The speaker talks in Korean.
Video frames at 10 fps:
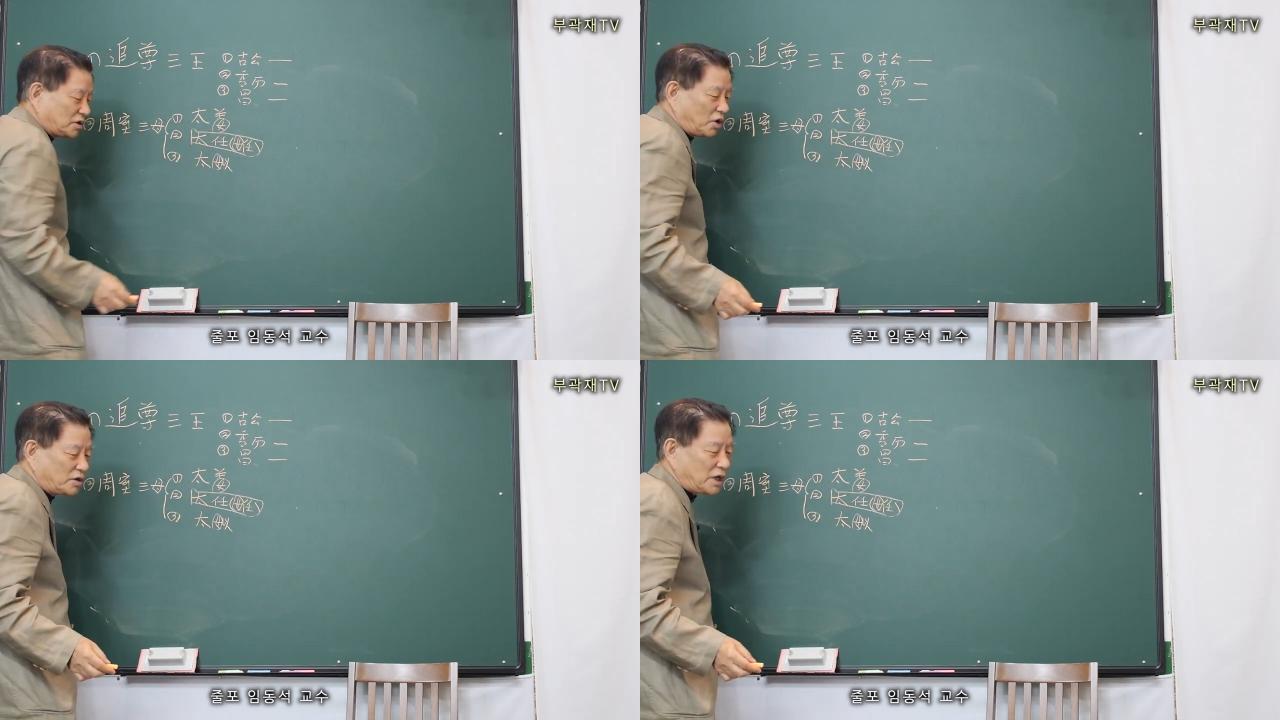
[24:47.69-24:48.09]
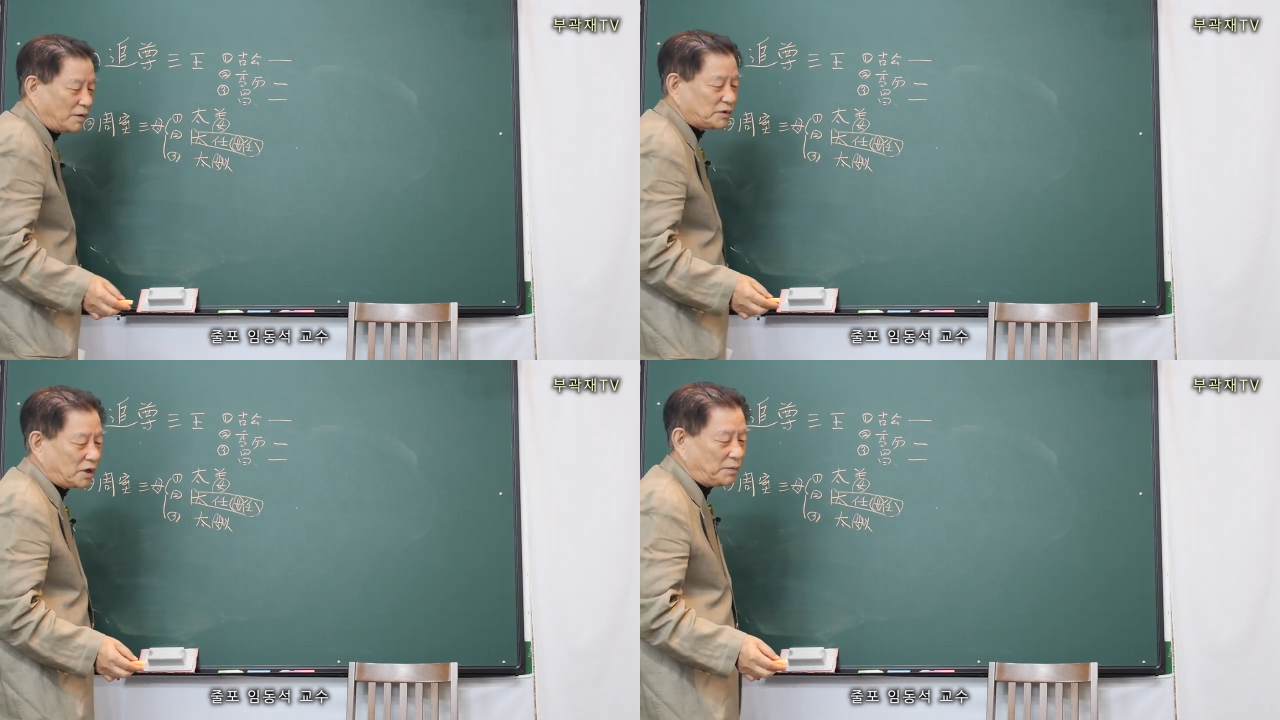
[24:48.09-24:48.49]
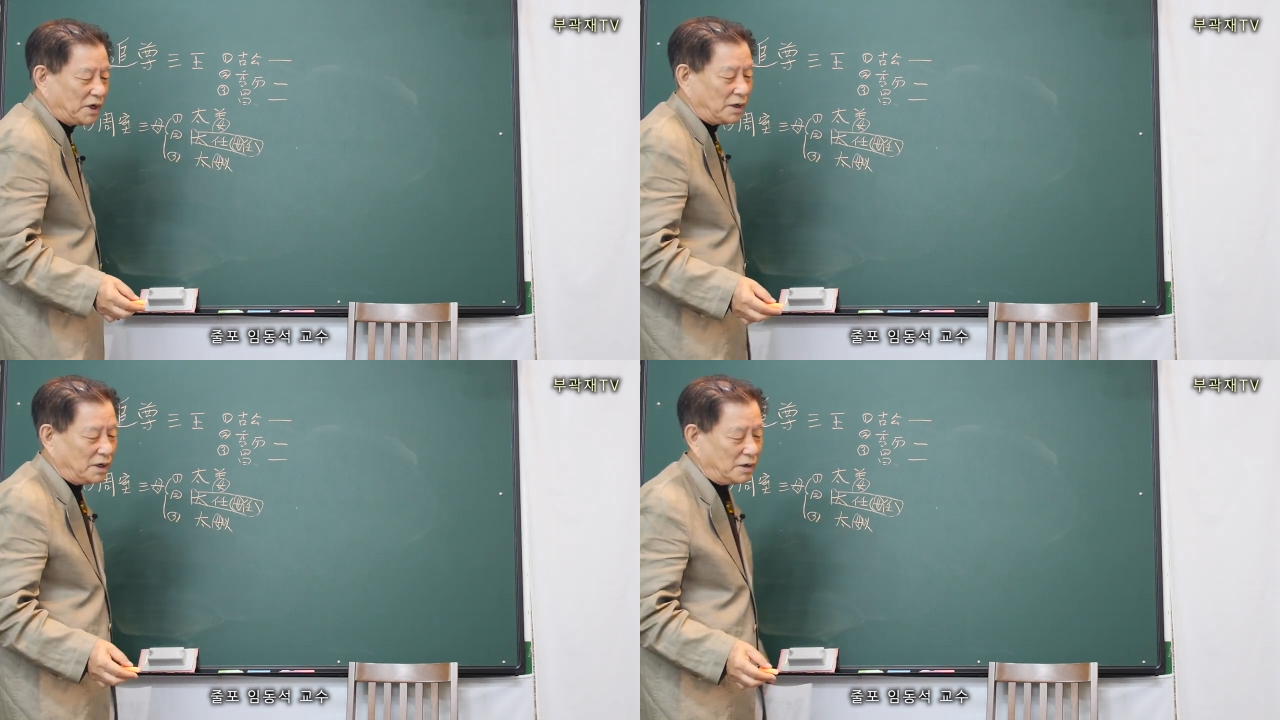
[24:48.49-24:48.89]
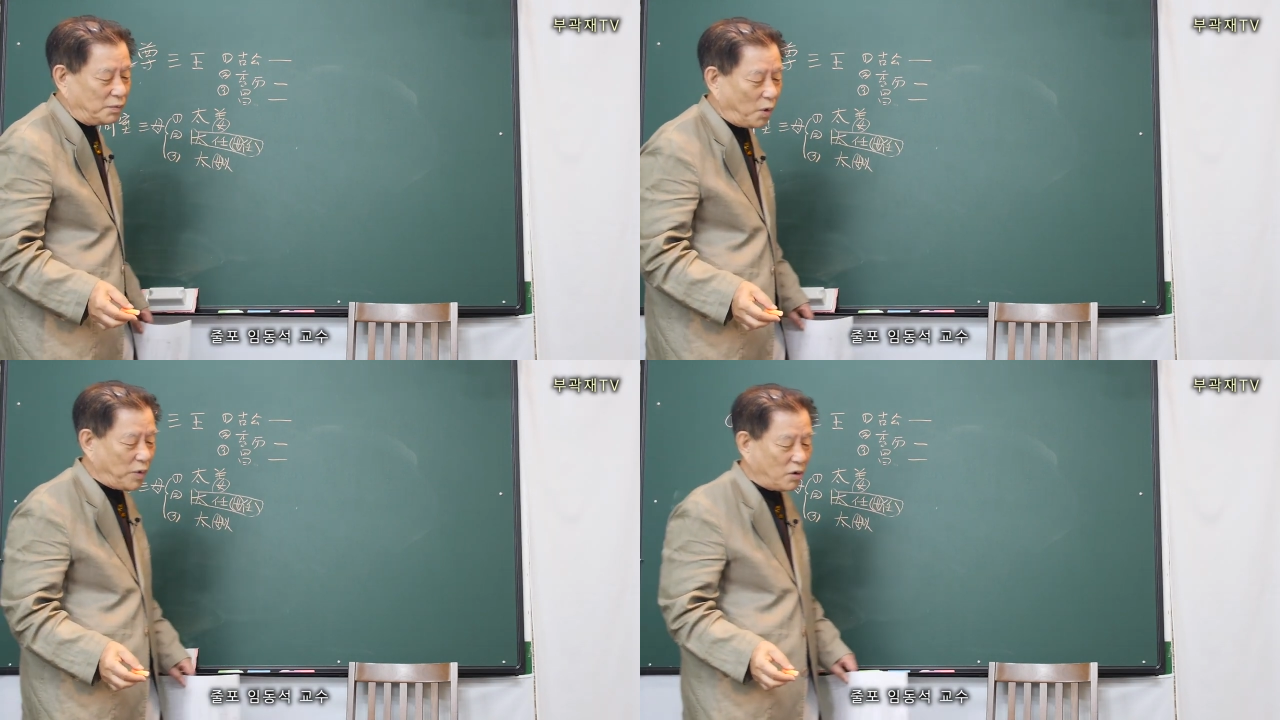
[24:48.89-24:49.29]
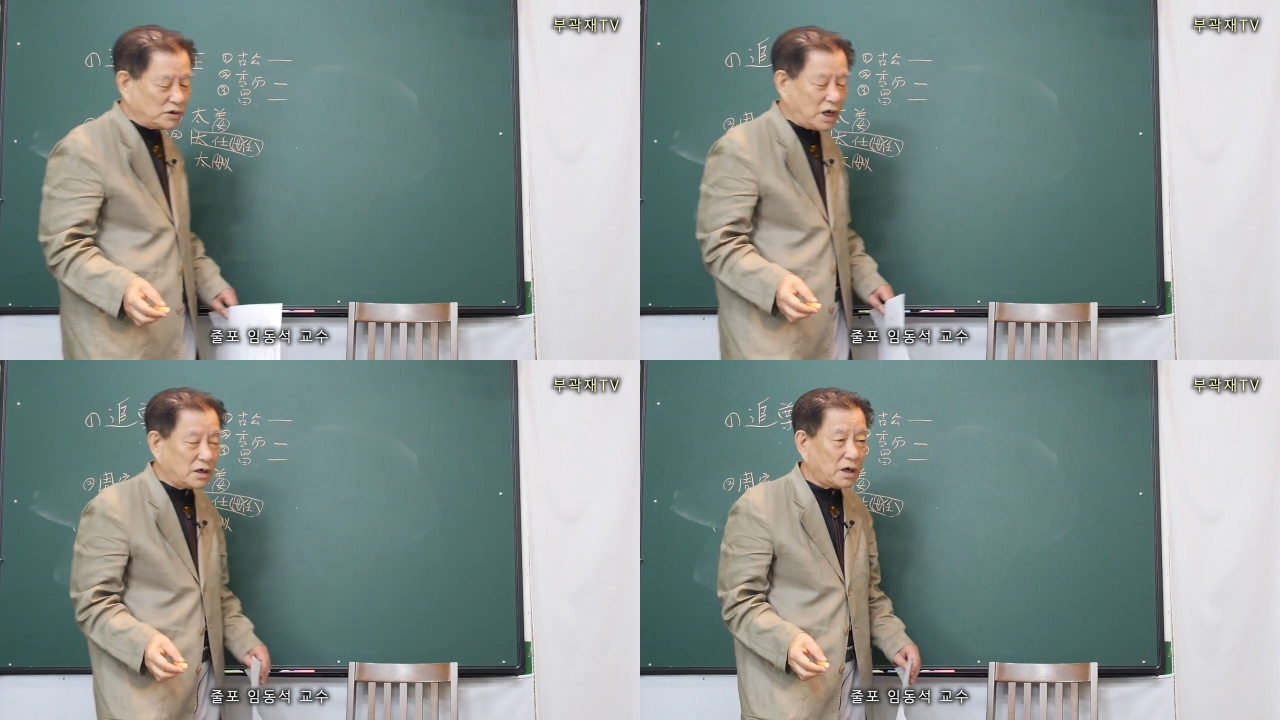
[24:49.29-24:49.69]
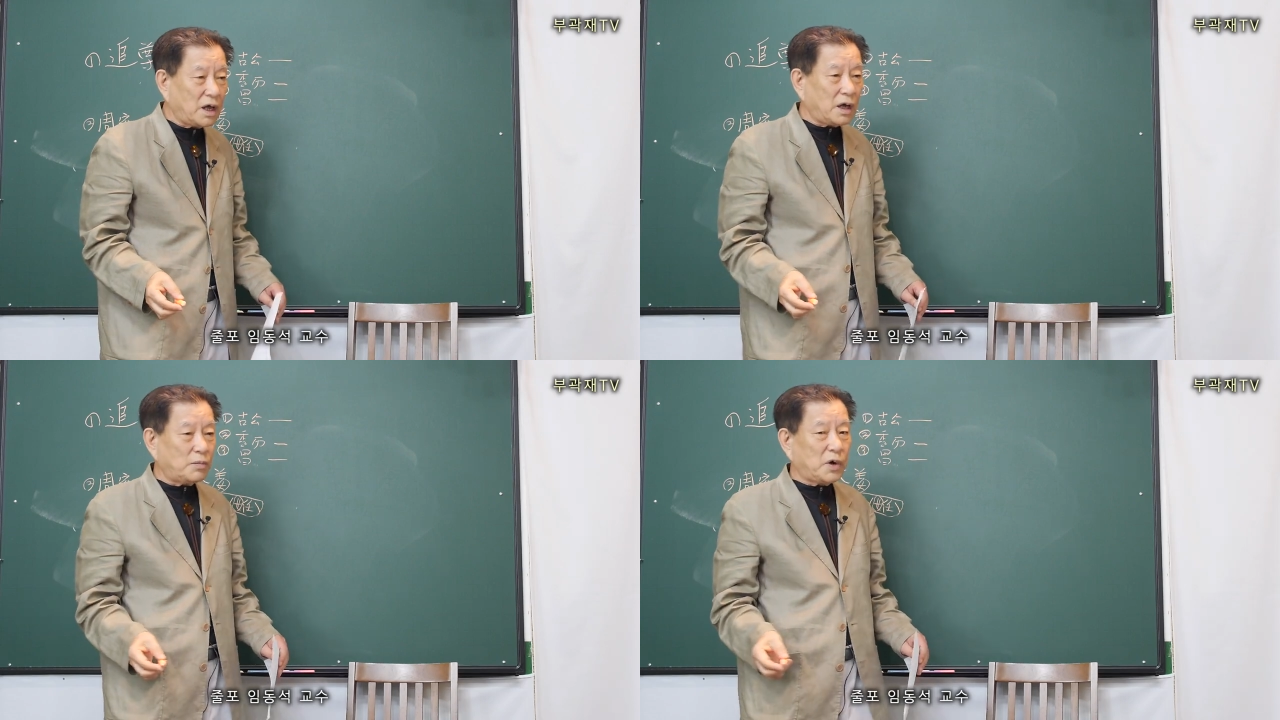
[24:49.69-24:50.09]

저런 사람처럼 본받고 살 거야.